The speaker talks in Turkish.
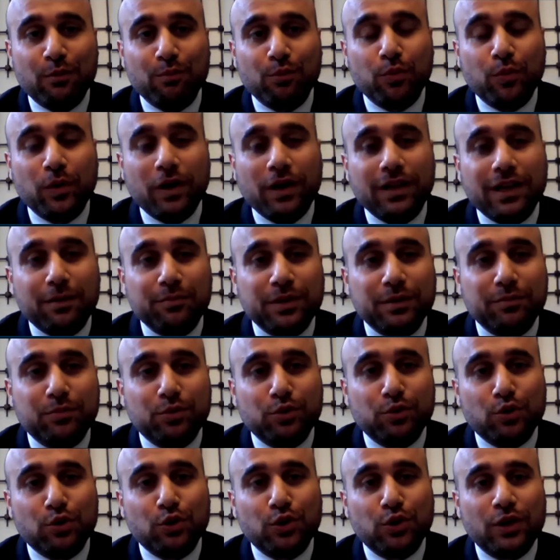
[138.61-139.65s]
Bu bağlamda
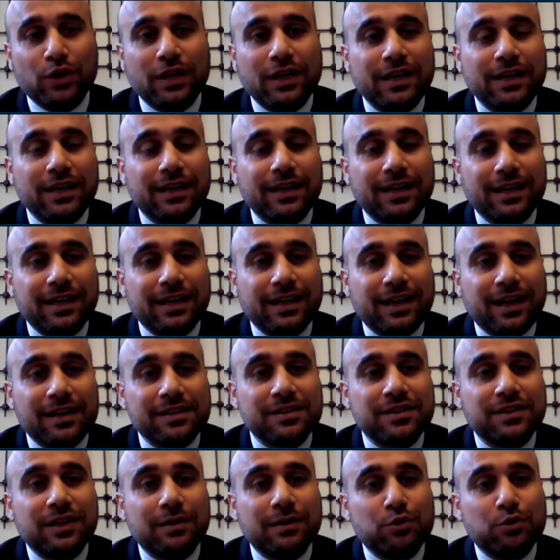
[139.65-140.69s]
bugün e,
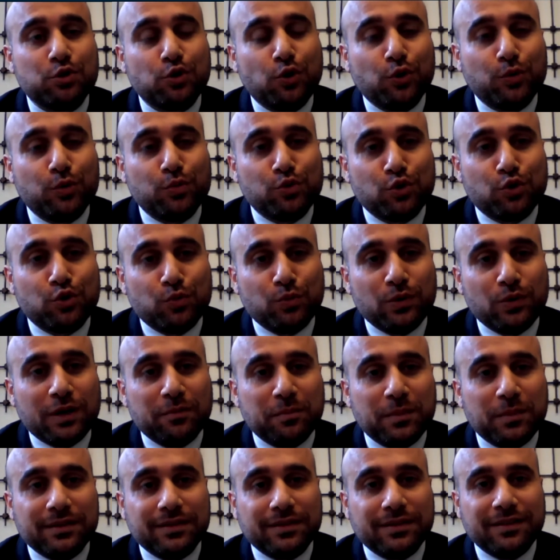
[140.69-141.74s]
hazırlamış olduğum sunumu
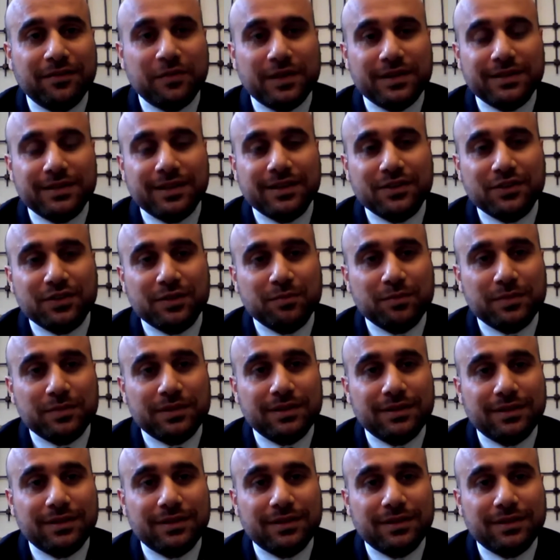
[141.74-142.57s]
yapmaktan vazgeçtim.